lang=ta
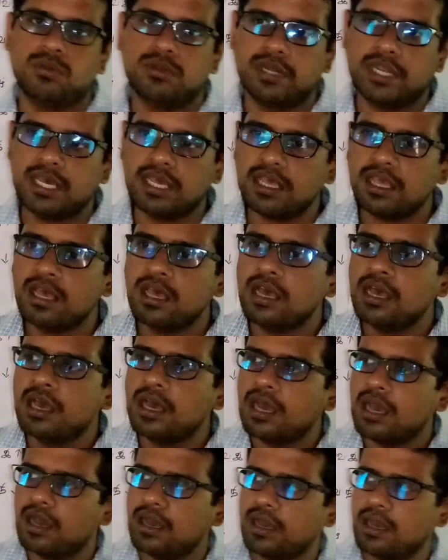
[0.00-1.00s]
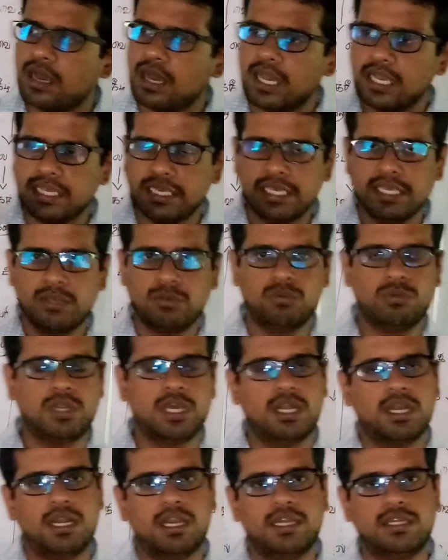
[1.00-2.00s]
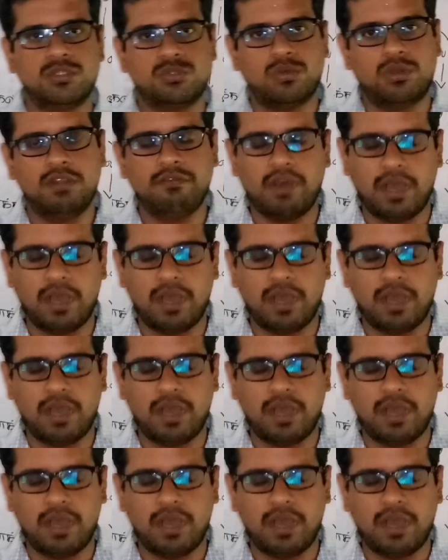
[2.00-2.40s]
கொண்ட அங்கி கூட்டங்கள் என்று சொல்லி